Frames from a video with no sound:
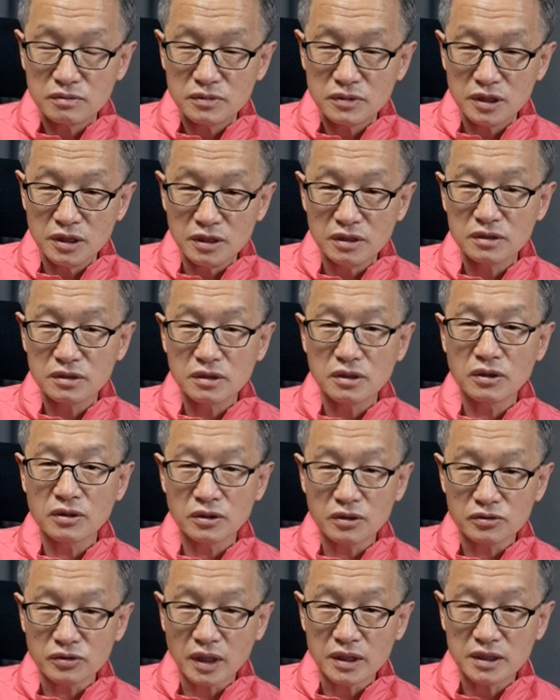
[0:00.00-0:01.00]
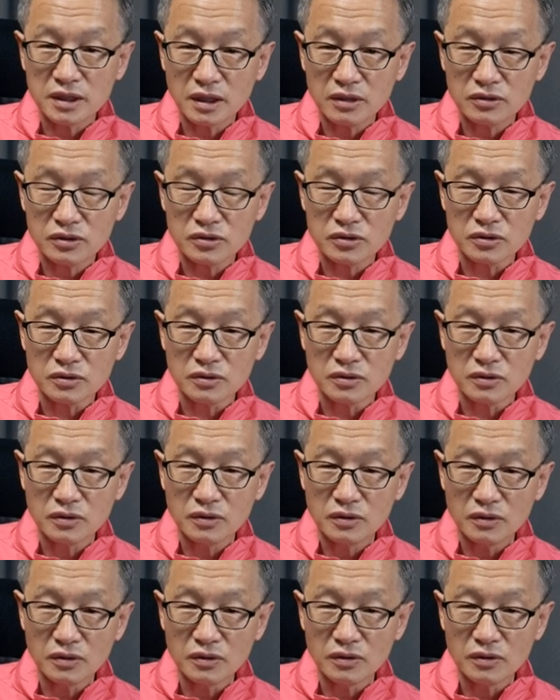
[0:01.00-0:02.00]
있는 그런 것도 아니다 그죠.
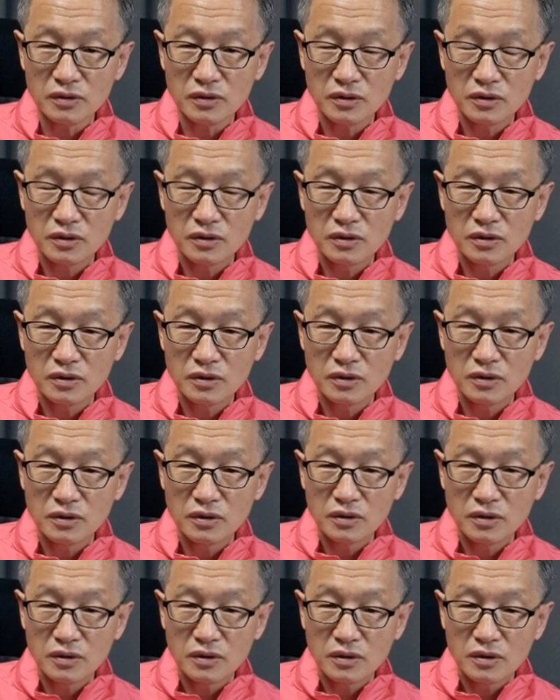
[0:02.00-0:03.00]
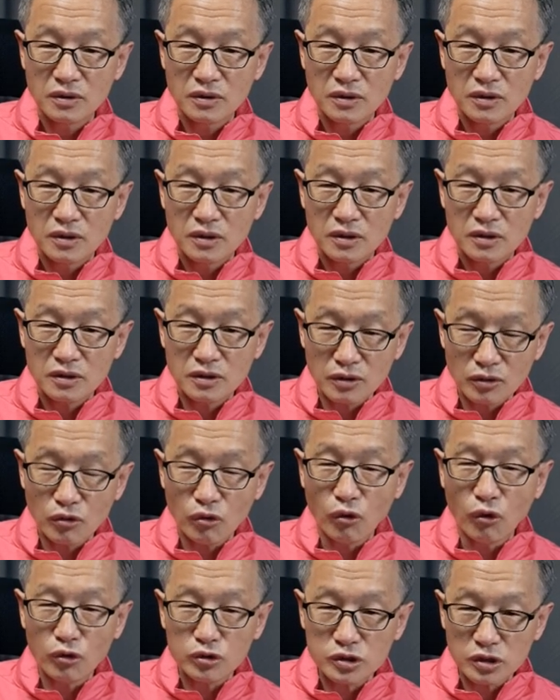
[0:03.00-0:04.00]
어. 이걸
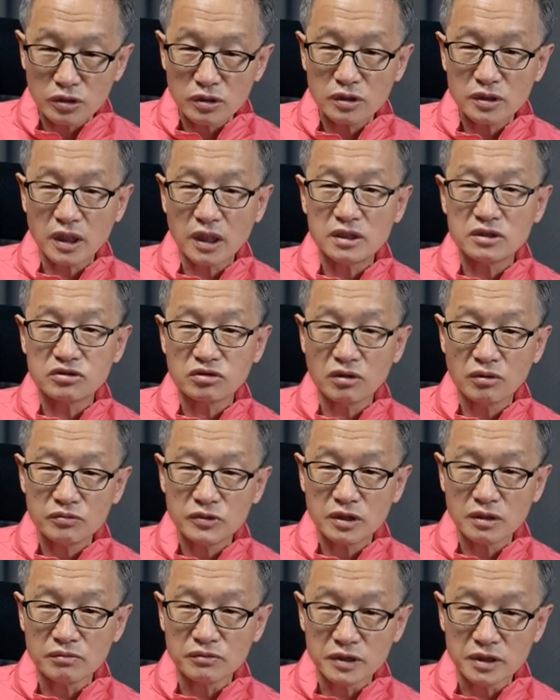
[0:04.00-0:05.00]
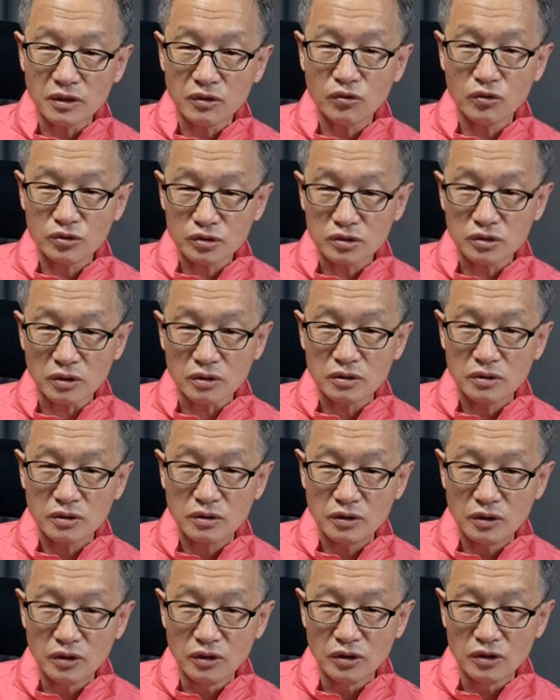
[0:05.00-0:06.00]
옥석을 가릴 수가 없는 겁니다. 옥석.
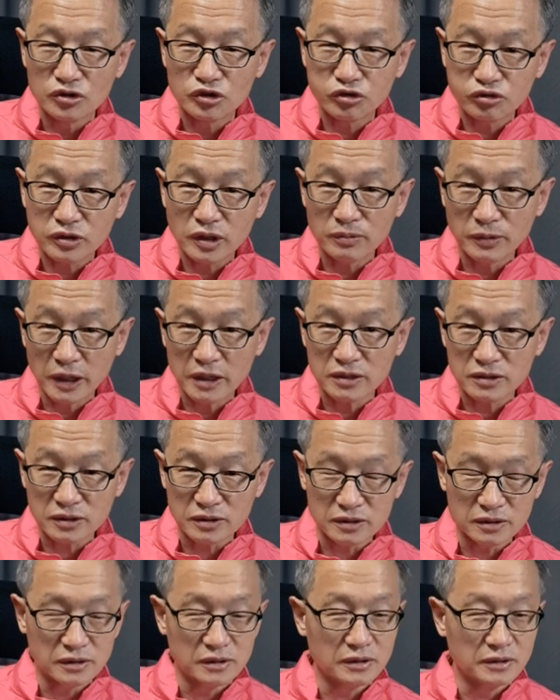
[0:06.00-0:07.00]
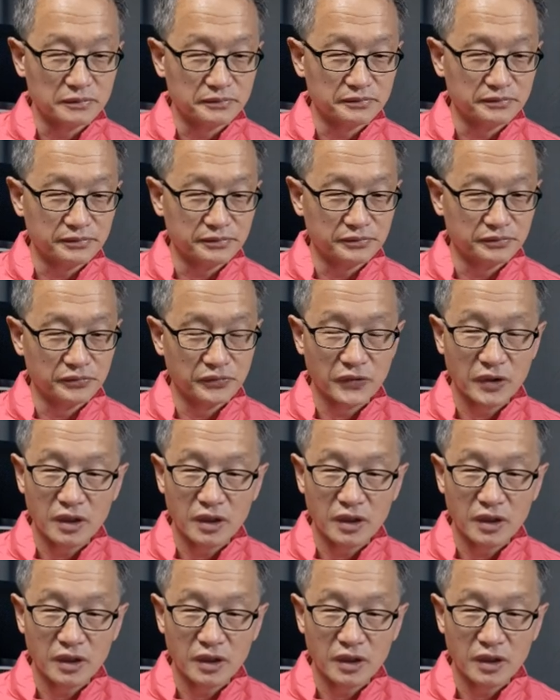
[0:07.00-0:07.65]
어, 쉽게 말해서 음.